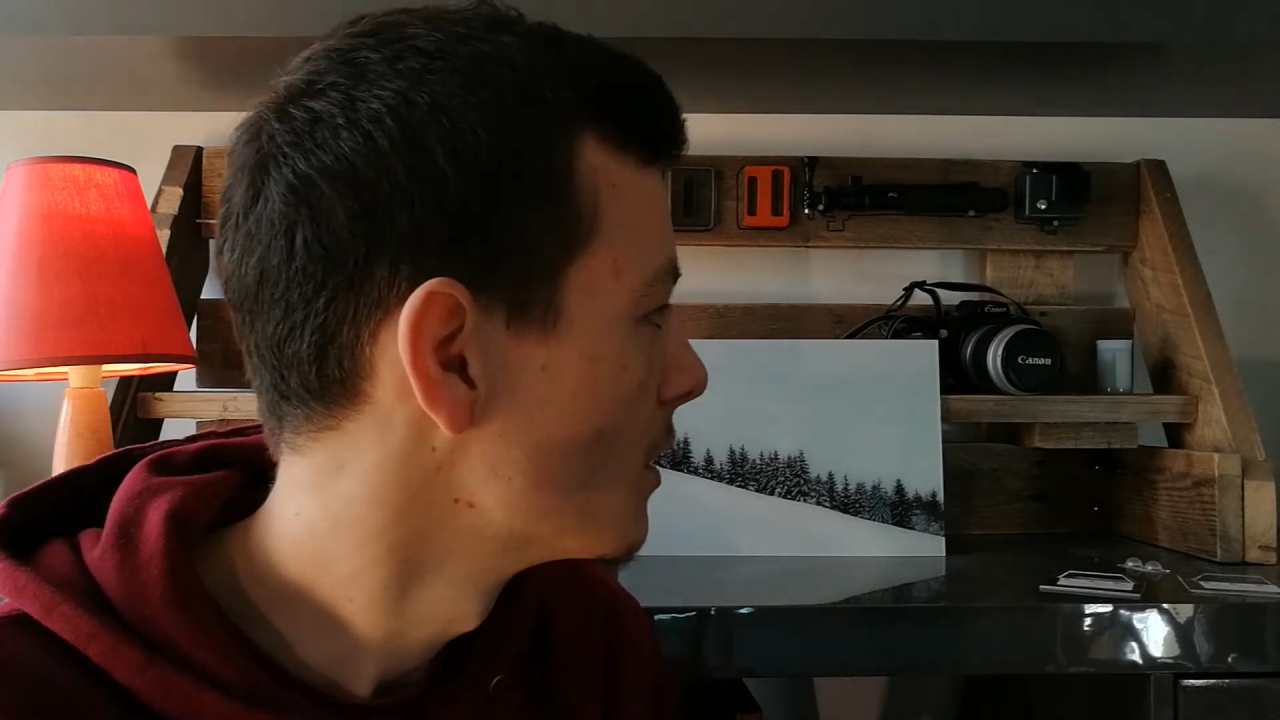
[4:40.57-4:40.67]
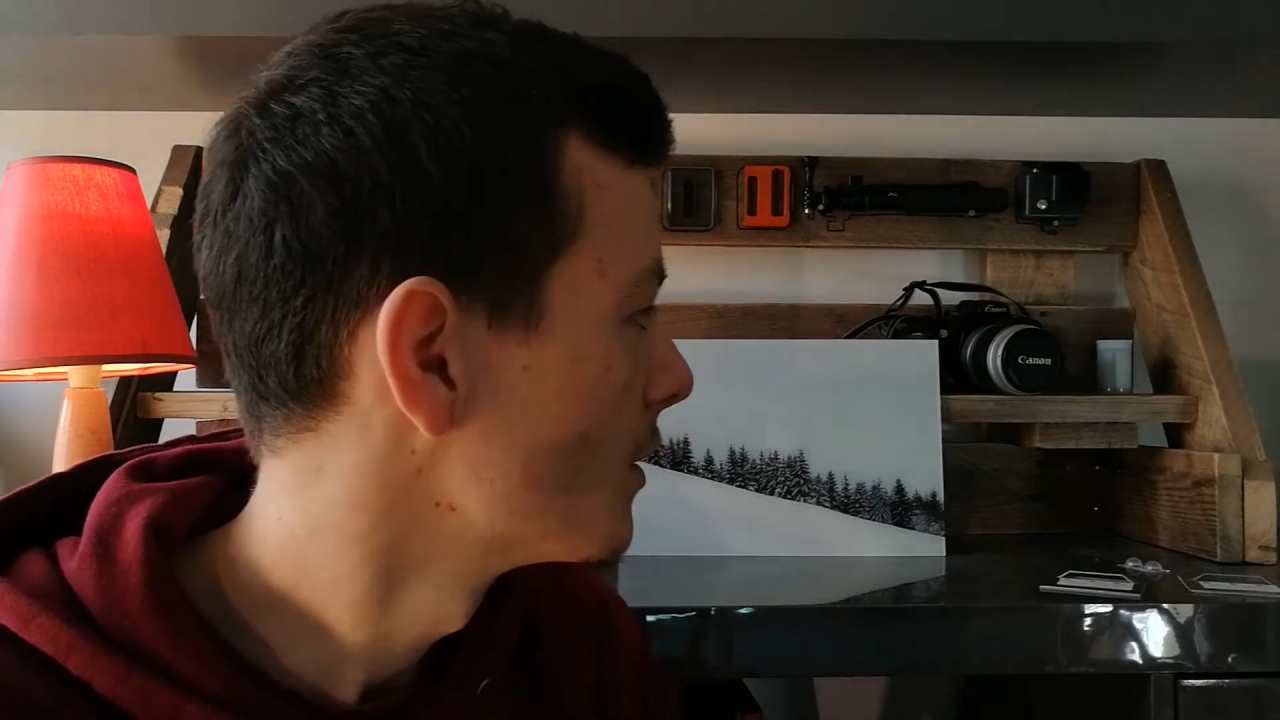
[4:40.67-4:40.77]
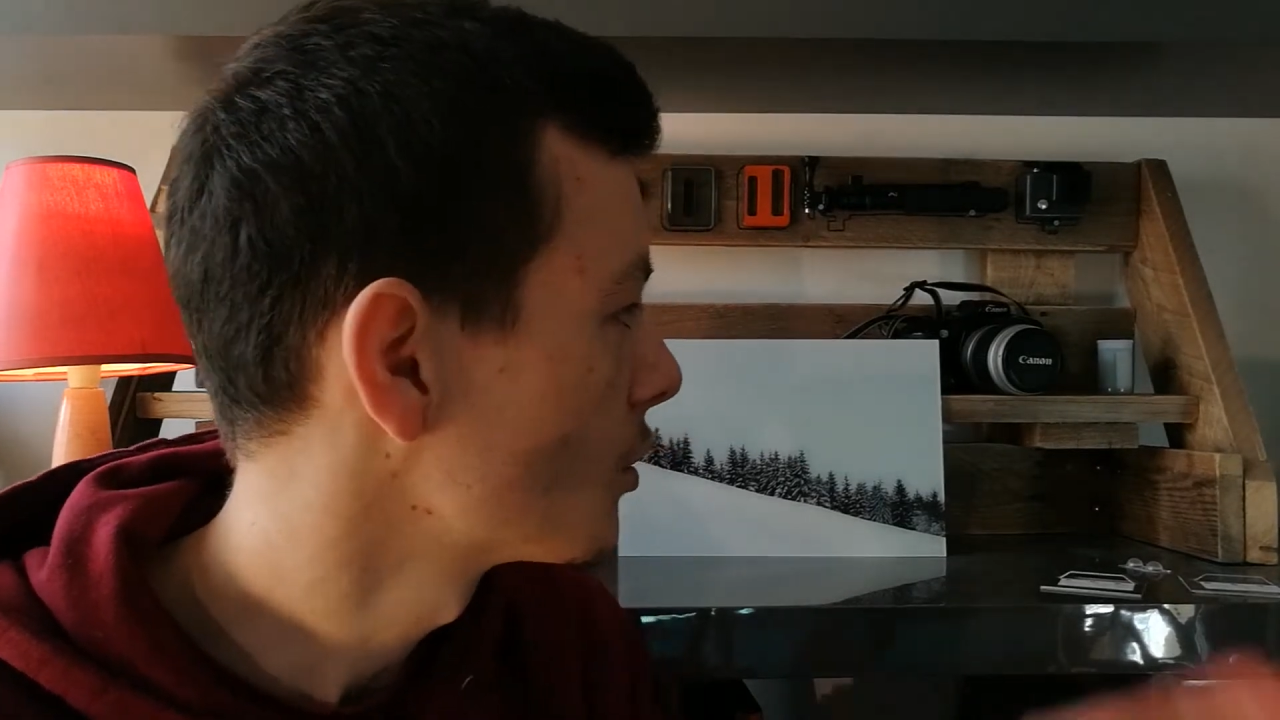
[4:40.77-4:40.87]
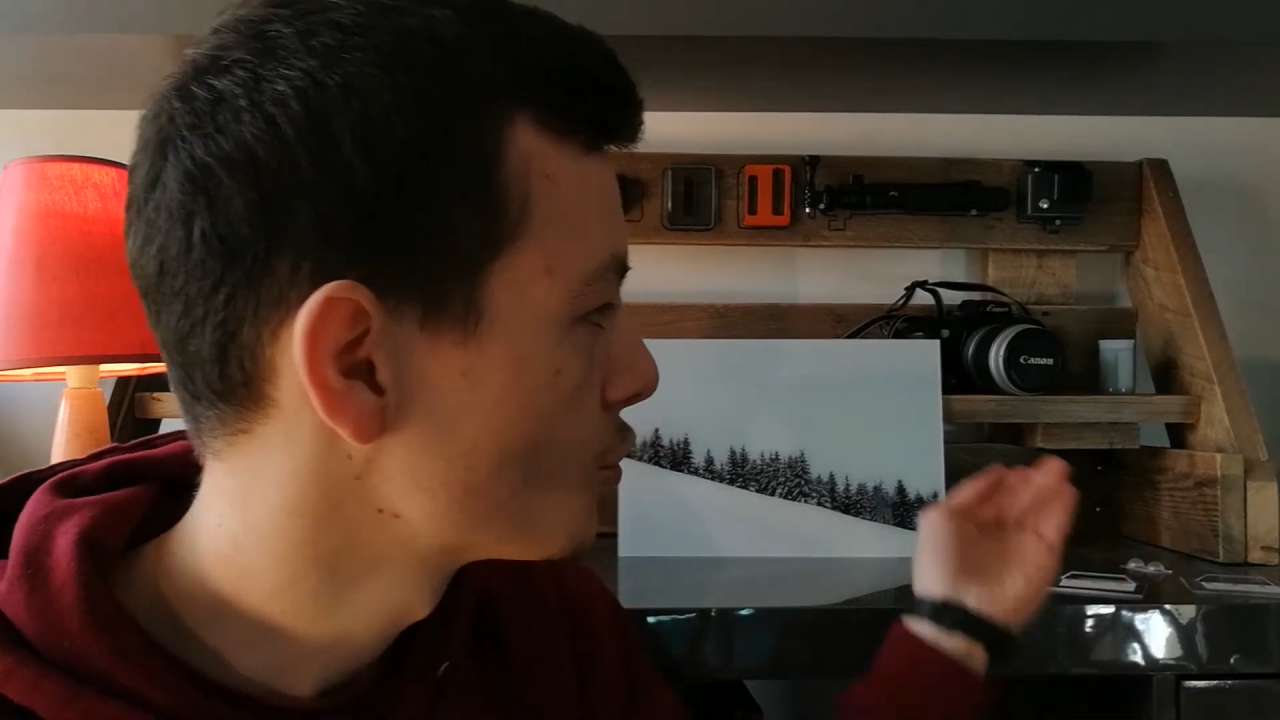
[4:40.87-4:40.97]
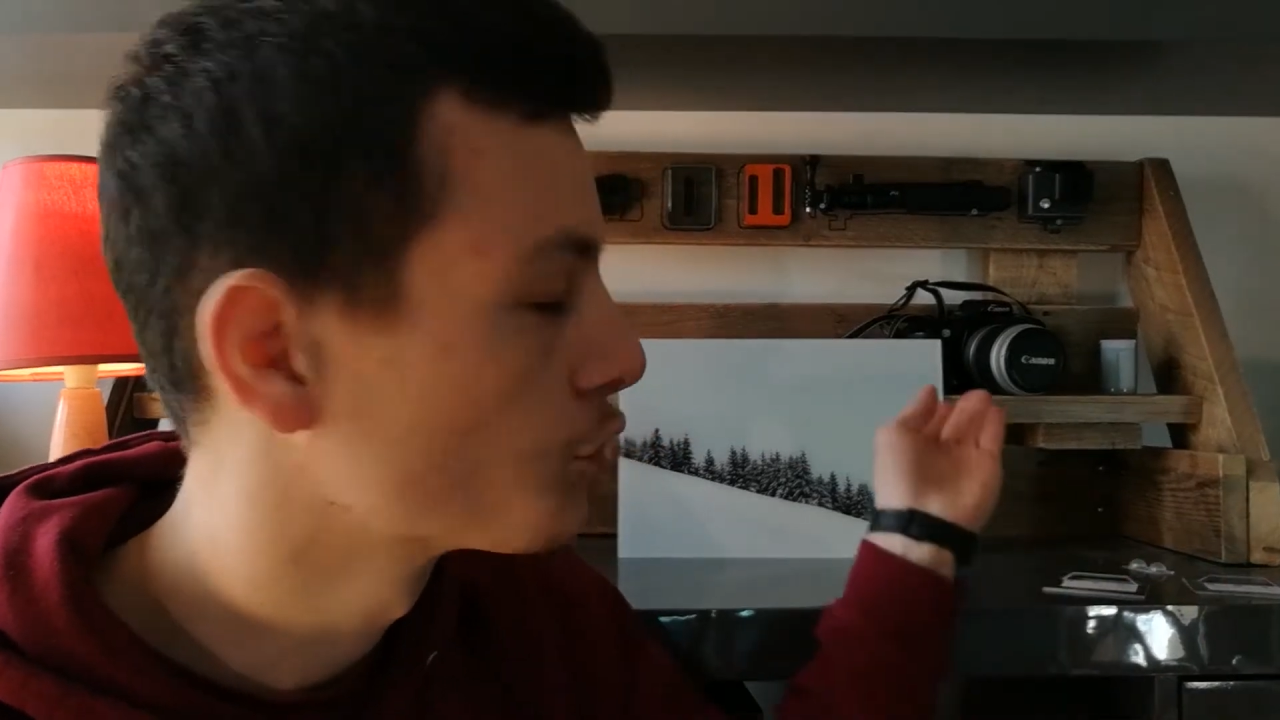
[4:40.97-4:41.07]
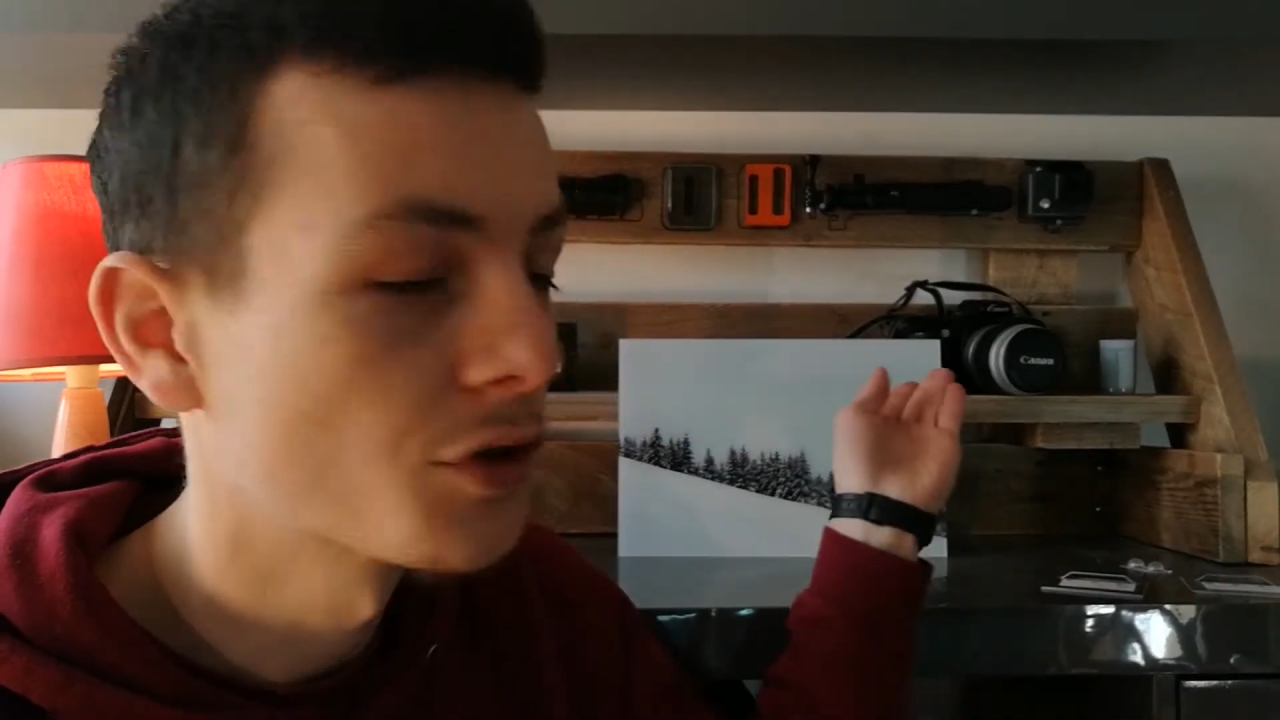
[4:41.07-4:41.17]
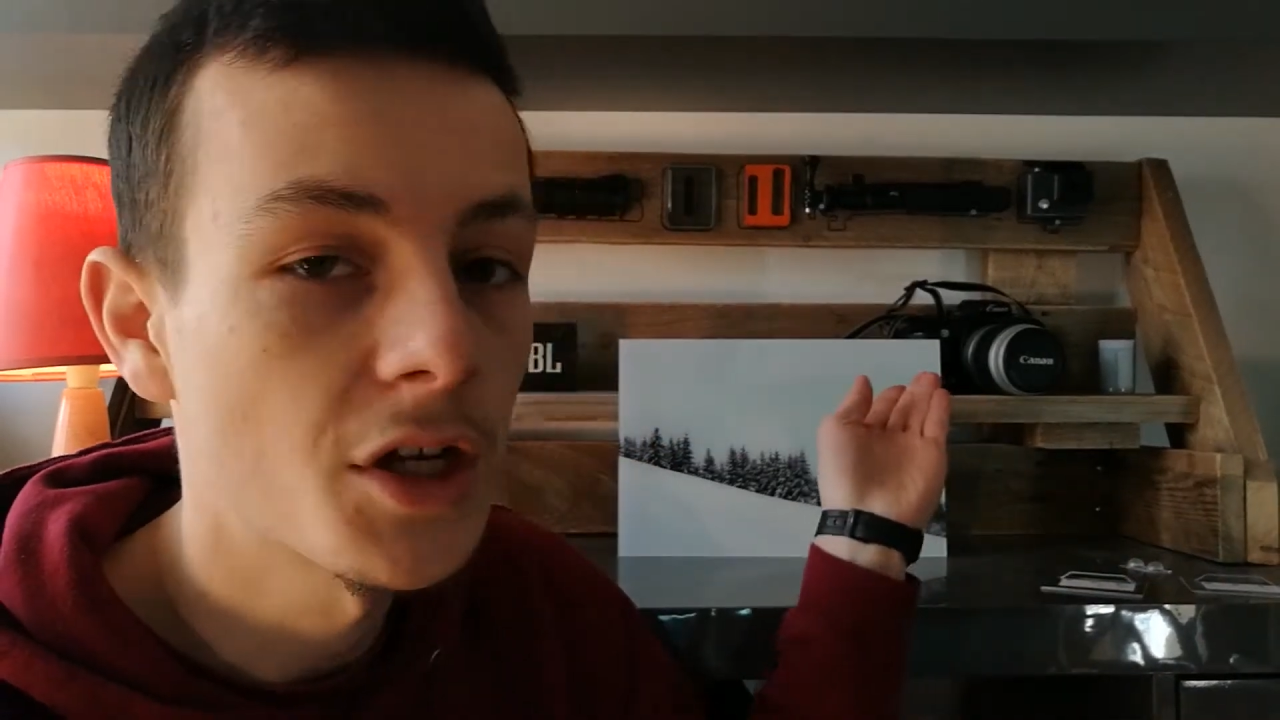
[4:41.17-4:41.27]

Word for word: D'ailleurs, je suis en